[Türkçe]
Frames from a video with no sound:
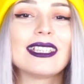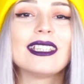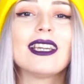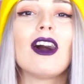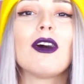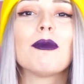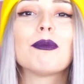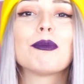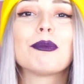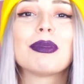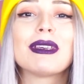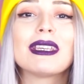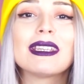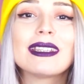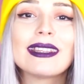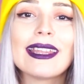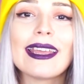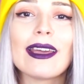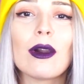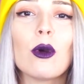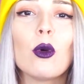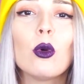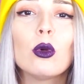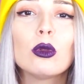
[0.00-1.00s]
Ya
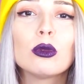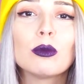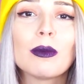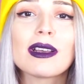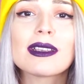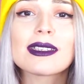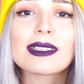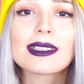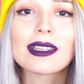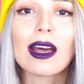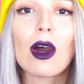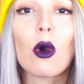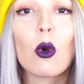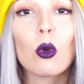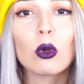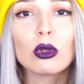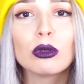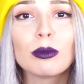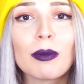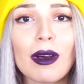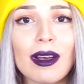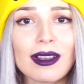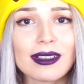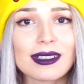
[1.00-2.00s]
pide olmazsa
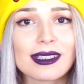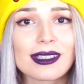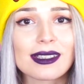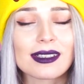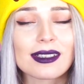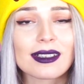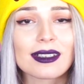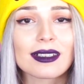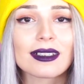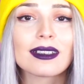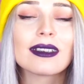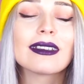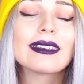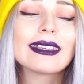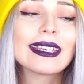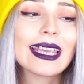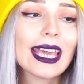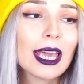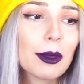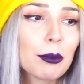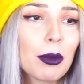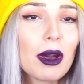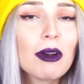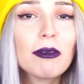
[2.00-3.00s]
olmaz.
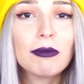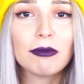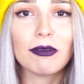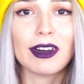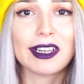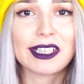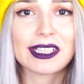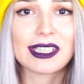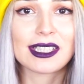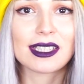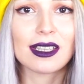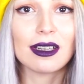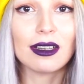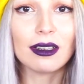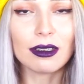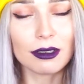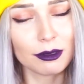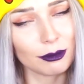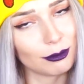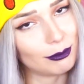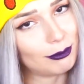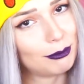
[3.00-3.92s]
Kebap varsa